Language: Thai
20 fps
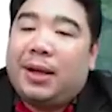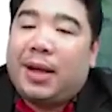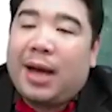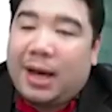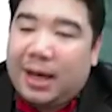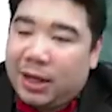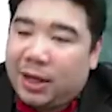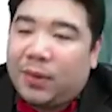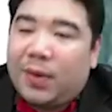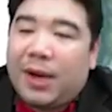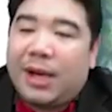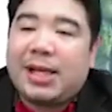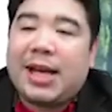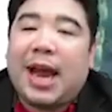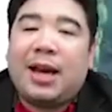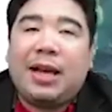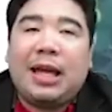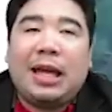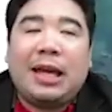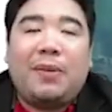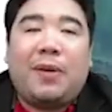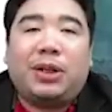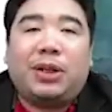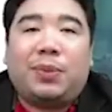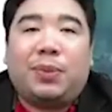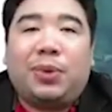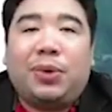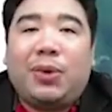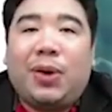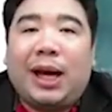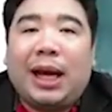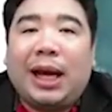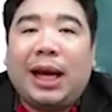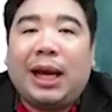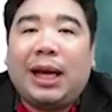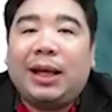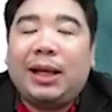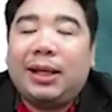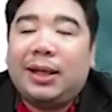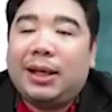อันนี้ถือว่าใจดีพอสมควรนะ